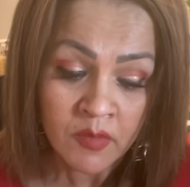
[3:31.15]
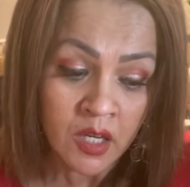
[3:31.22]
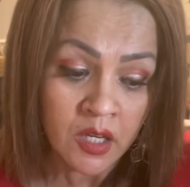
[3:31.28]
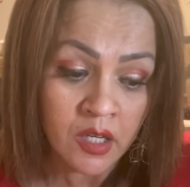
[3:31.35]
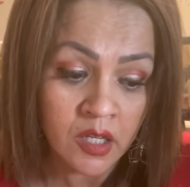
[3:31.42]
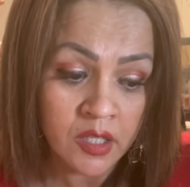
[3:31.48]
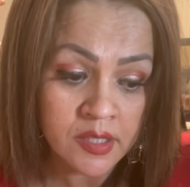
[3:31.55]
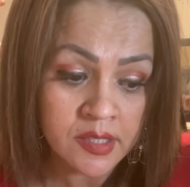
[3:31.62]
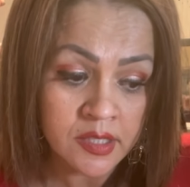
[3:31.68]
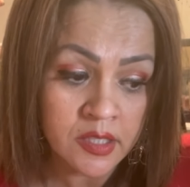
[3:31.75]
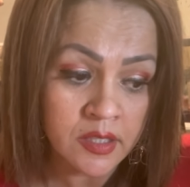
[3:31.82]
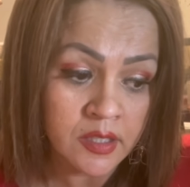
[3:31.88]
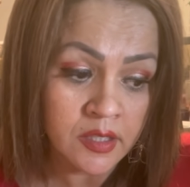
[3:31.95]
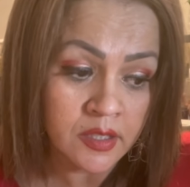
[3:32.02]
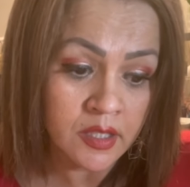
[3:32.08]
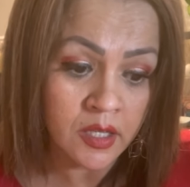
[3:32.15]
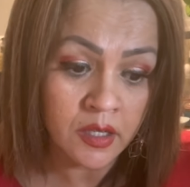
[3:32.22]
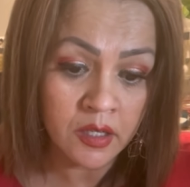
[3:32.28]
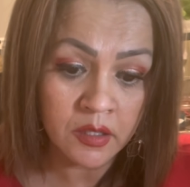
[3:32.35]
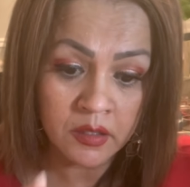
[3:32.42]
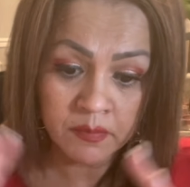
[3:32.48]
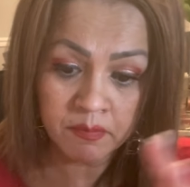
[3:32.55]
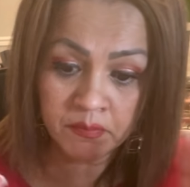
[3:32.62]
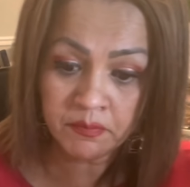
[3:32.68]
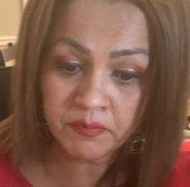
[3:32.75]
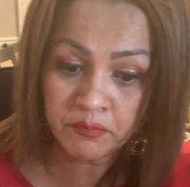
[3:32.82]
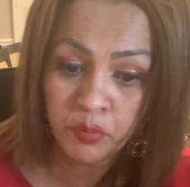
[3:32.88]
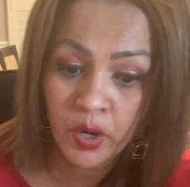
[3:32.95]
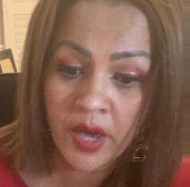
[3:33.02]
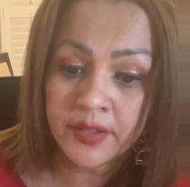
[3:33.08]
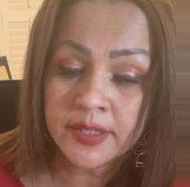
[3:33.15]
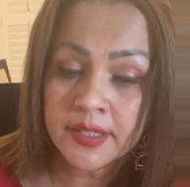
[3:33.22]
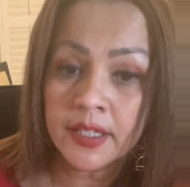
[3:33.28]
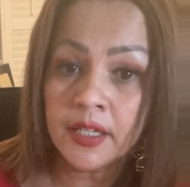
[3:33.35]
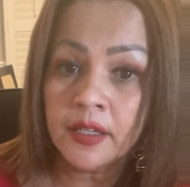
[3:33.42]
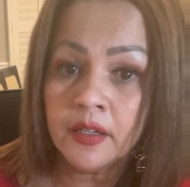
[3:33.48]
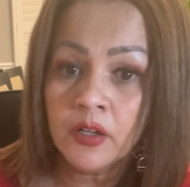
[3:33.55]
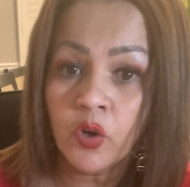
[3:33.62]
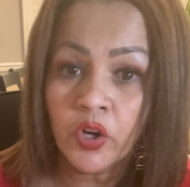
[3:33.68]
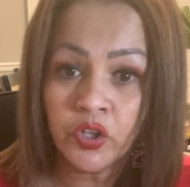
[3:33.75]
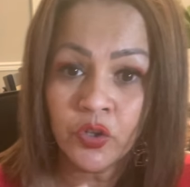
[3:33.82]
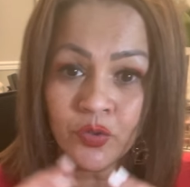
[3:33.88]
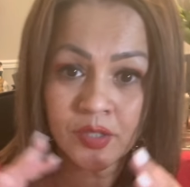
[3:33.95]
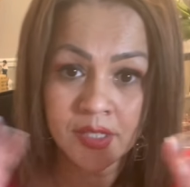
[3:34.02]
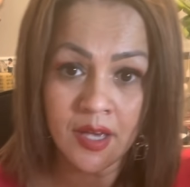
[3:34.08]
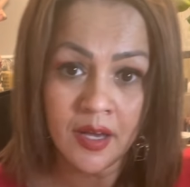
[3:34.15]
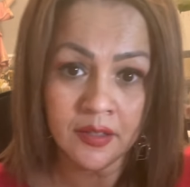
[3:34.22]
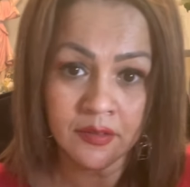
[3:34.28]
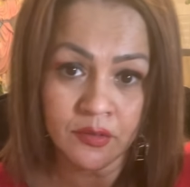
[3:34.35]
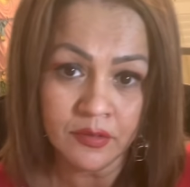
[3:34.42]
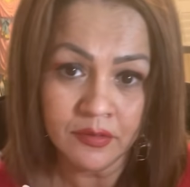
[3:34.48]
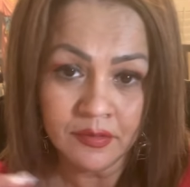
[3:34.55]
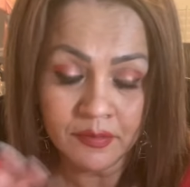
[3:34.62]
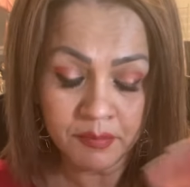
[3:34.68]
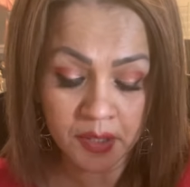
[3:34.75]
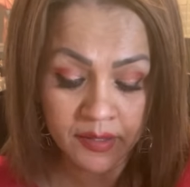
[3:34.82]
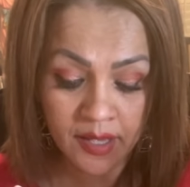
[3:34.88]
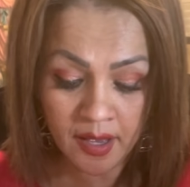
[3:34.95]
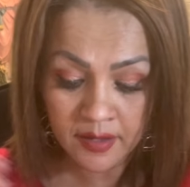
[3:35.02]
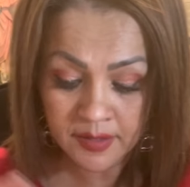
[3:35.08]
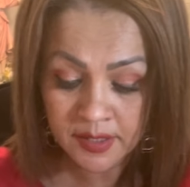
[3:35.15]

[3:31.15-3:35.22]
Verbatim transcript: Eh, si eh, voy a decir lo que yo siento, ¿verdad?